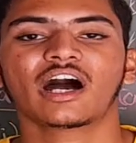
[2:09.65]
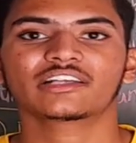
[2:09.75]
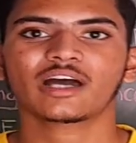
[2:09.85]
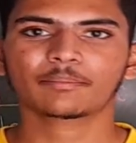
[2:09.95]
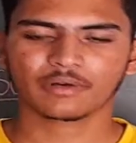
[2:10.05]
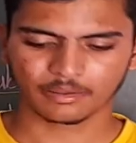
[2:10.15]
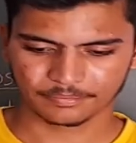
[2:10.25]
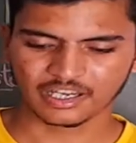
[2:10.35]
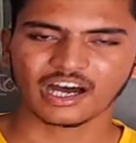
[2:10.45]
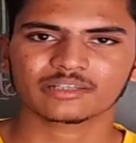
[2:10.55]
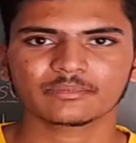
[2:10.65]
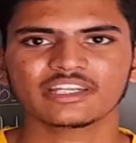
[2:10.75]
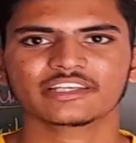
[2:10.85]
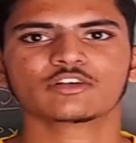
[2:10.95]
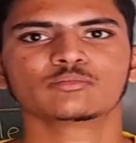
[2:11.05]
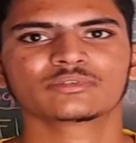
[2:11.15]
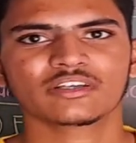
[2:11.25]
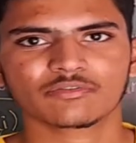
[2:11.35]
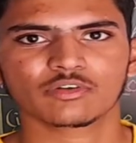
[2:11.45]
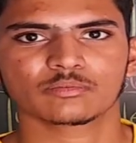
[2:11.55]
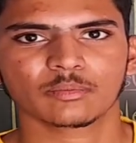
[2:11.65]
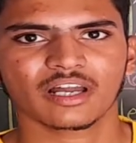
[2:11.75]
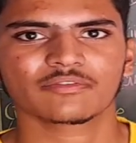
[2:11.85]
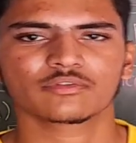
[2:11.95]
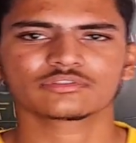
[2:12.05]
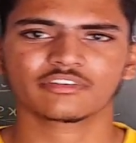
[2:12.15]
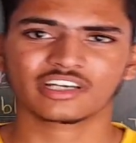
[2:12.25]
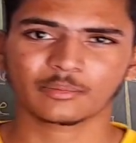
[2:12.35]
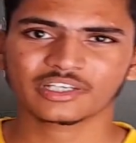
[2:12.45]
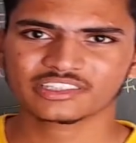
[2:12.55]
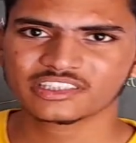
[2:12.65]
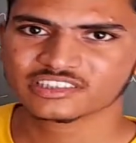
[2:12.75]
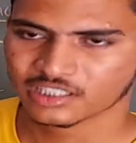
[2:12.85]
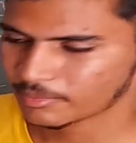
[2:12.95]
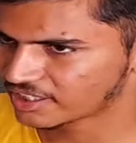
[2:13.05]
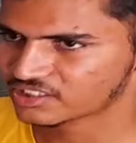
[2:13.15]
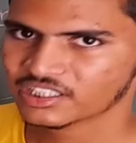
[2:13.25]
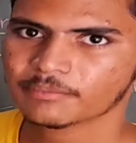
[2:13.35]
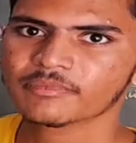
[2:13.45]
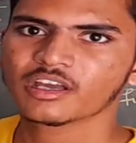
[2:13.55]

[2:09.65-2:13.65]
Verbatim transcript: आज आप अपने हाथ में लेके घूमते हैं फ़ोन मोबाइल फ़ोन्स वगैरह भी कितने स्लिम है कितने